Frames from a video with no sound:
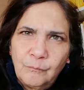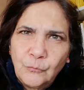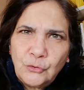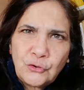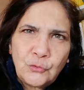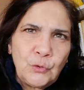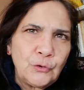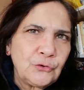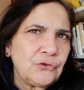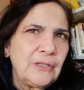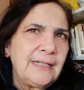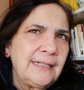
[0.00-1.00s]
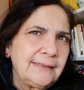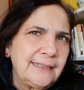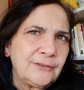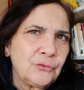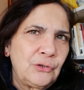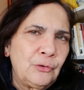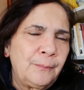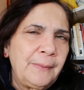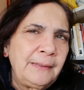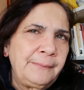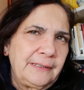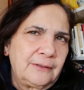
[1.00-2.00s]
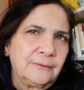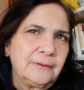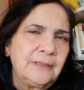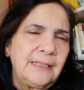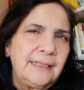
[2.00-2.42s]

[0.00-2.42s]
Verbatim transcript: músculos del suelo pélvico.